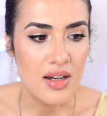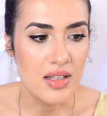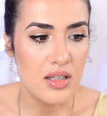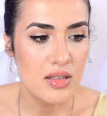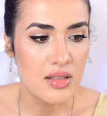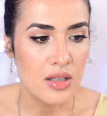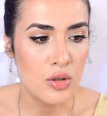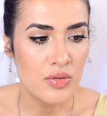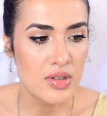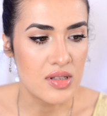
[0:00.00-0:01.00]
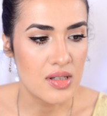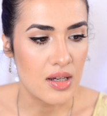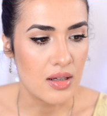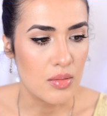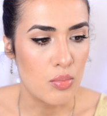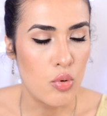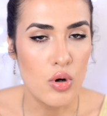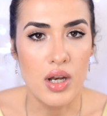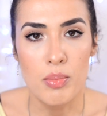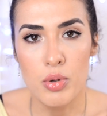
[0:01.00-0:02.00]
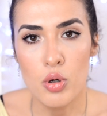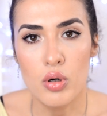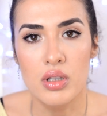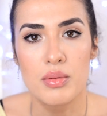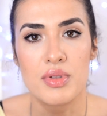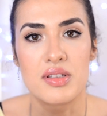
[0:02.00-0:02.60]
они не становятся более блеклыми